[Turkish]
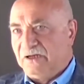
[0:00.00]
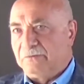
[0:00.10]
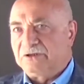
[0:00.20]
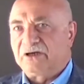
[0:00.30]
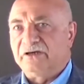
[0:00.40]

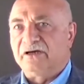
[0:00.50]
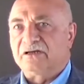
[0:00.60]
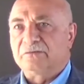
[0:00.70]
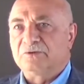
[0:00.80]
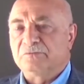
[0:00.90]
Genel Başkan
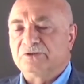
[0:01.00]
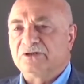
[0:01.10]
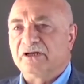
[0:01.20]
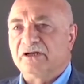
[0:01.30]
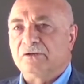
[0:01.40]

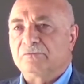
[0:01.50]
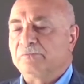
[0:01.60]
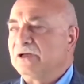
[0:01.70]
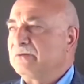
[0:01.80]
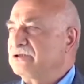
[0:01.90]
Yardımcımız, Yerel
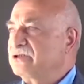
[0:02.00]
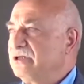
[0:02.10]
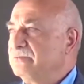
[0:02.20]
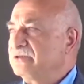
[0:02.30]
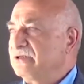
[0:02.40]
Yönetimler
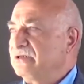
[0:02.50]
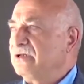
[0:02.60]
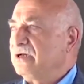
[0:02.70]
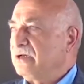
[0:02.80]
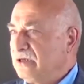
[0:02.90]

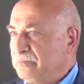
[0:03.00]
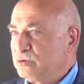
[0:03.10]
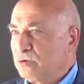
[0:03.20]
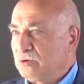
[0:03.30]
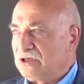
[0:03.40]
Başkanımızın
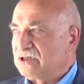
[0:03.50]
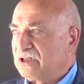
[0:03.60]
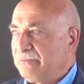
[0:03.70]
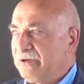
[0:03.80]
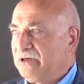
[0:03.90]
yapmış olduğu
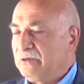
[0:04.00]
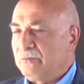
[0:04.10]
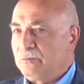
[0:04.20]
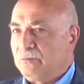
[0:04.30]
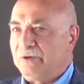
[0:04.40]
açıklamayı,
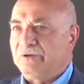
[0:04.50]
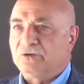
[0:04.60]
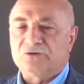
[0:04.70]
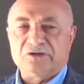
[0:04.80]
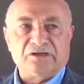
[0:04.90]
Mehmet
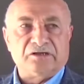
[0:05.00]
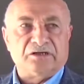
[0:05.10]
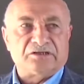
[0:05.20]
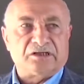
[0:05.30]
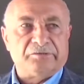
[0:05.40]
Öztürk'ün
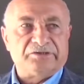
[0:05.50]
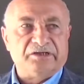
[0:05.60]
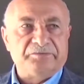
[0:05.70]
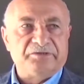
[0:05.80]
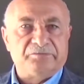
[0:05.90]

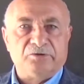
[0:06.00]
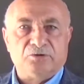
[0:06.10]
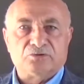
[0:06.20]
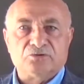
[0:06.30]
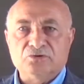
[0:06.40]
açıklamasını hepiniz
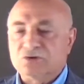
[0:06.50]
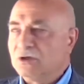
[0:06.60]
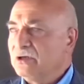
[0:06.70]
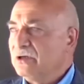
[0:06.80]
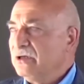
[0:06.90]
biliyorsunuz.
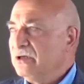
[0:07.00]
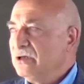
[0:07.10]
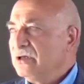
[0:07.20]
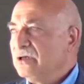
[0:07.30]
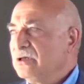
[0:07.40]

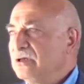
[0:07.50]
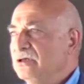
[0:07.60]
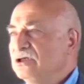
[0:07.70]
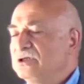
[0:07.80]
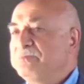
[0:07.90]

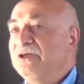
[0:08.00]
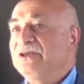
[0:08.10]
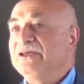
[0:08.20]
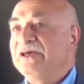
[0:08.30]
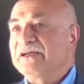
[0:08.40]
Hiçbir
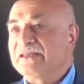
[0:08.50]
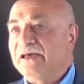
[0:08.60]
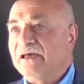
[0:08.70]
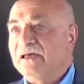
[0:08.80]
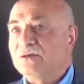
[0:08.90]

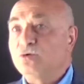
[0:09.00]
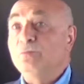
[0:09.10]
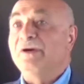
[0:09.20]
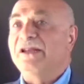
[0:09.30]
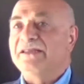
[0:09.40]
yerde
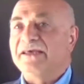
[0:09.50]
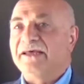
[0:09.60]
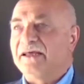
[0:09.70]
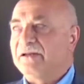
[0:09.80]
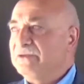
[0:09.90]
tüm
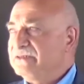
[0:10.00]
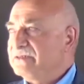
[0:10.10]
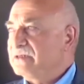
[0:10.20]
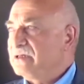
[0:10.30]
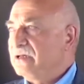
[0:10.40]

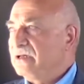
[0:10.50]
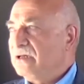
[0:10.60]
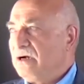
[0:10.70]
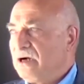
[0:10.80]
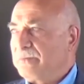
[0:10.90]
belediyelerimiz,
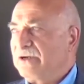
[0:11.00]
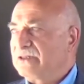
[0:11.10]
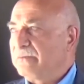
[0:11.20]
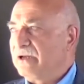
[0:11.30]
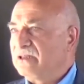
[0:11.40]
AK
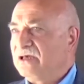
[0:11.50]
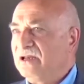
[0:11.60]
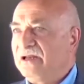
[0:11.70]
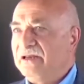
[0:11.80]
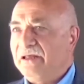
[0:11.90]
Parti
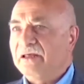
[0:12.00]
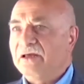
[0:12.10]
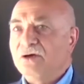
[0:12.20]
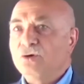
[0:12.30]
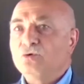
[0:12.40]
belediyeleri
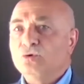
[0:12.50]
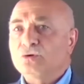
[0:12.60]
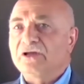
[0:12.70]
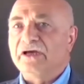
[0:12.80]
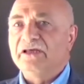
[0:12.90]

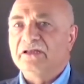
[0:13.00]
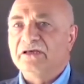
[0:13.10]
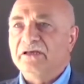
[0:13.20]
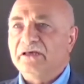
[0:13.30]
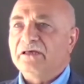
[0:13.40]
yurtla
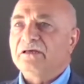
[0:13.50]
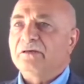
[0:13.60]
ilgili